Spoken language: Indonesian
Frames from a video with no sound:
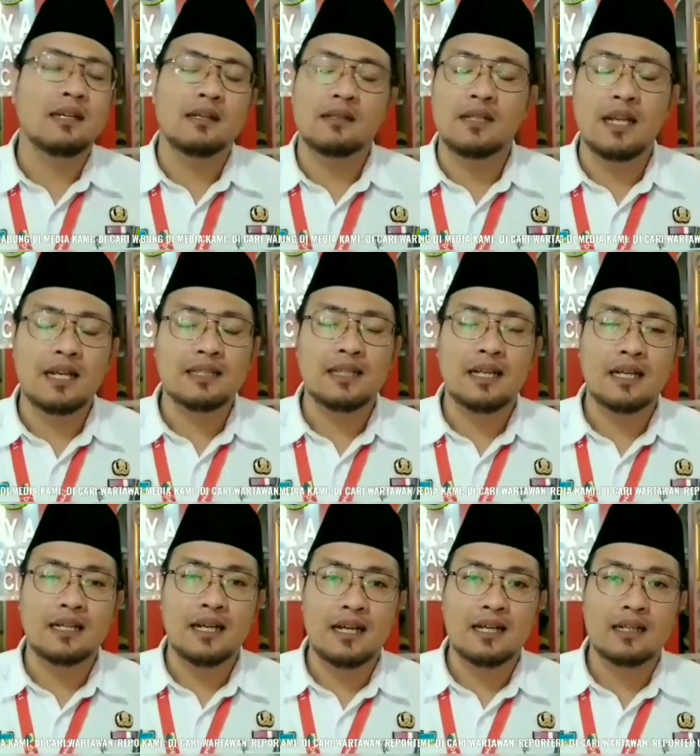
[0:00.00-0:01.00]

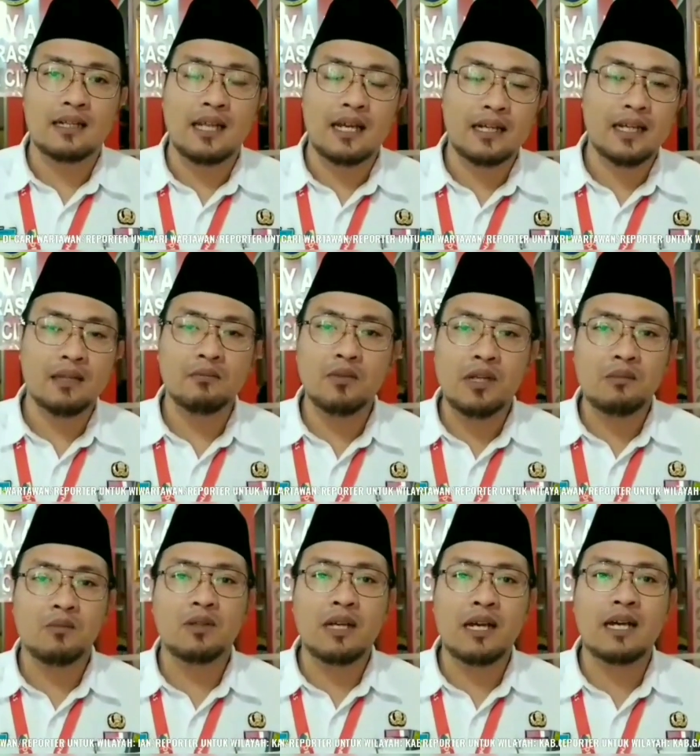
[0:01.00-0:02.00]
dilaksanakan. Target
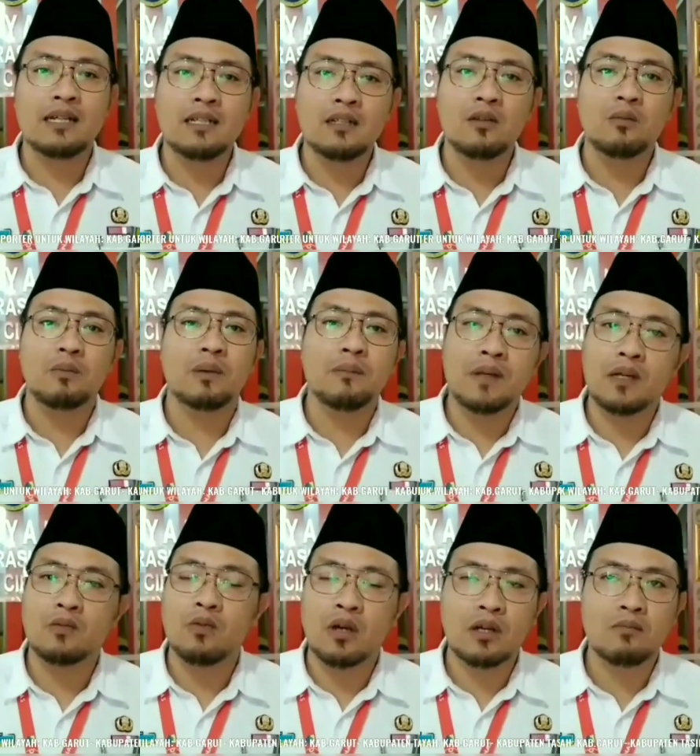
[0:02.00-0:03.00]
mudah-mudahan di November
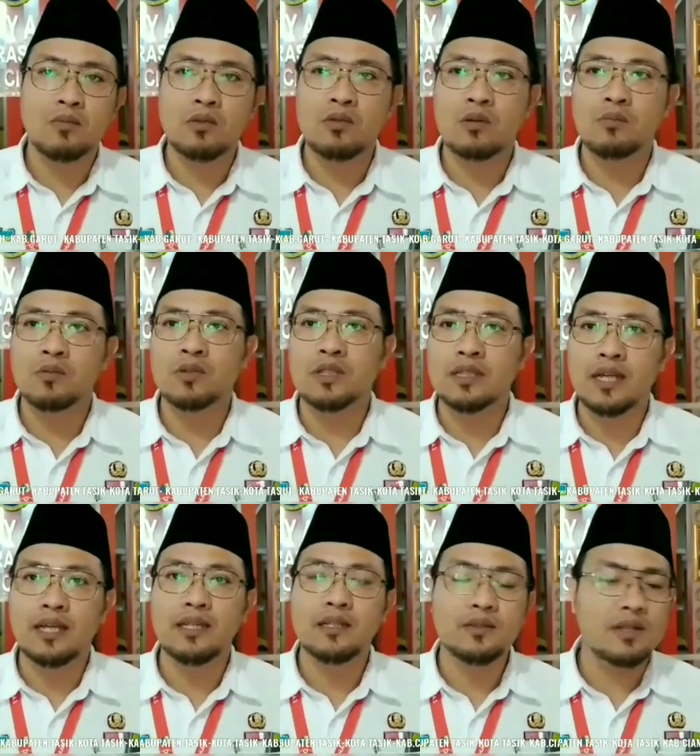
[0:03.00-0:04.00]

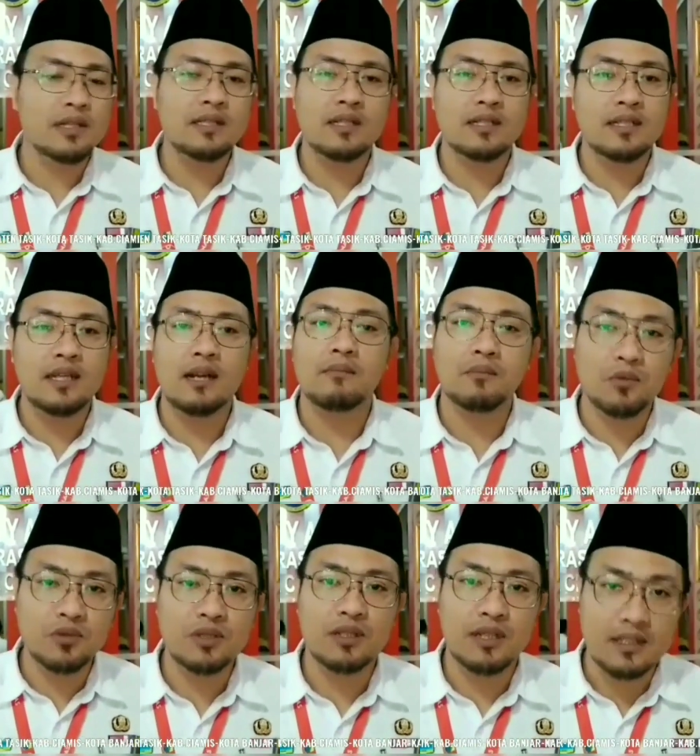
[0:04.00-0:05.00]
2023 ini sudah selesai
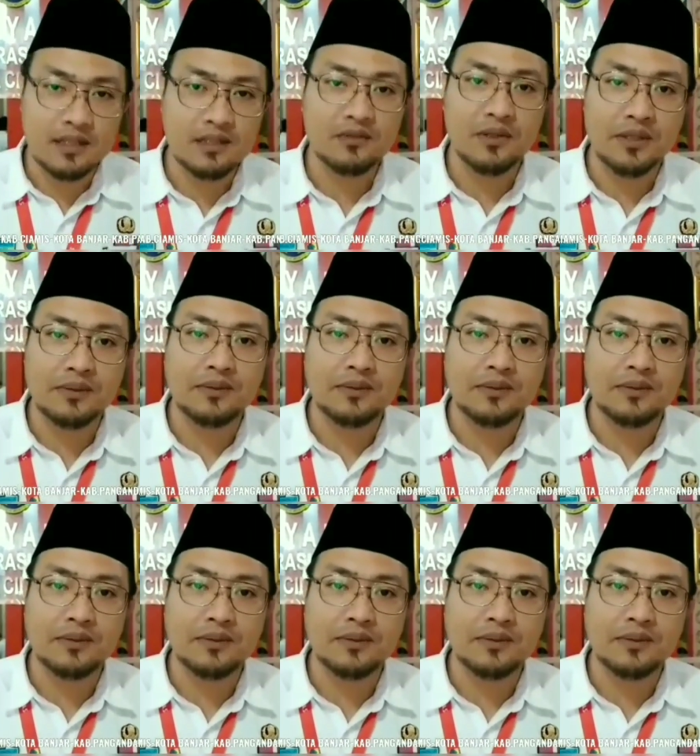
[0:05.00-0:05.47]
rampung segala sesuatu.